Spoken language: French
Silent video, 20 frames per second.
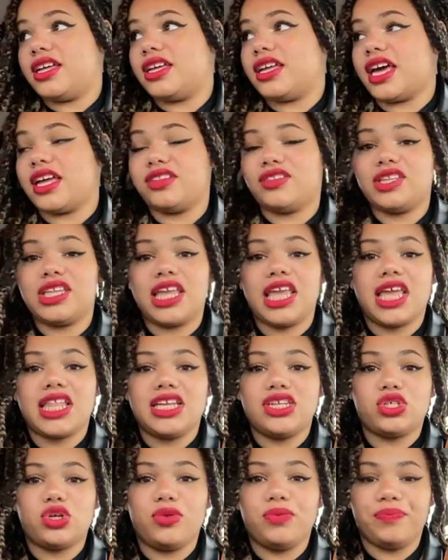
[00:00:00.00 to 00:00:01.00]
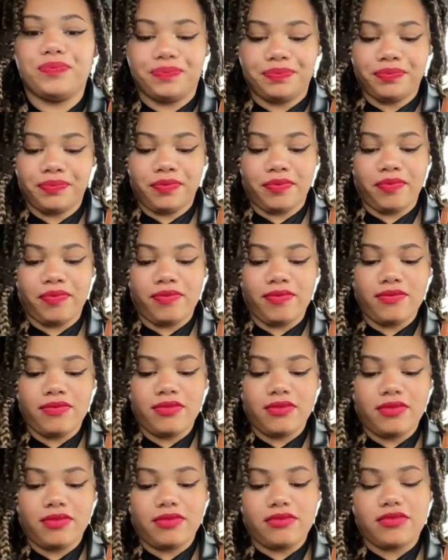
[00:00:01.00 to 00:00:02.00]
Attendez, il y a des gens.
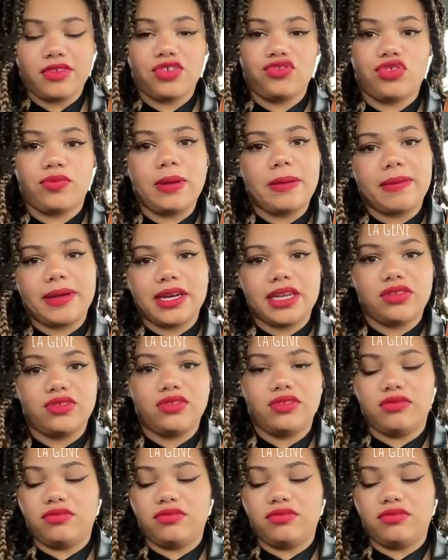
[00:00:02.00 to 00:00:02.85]
Je vais pas parler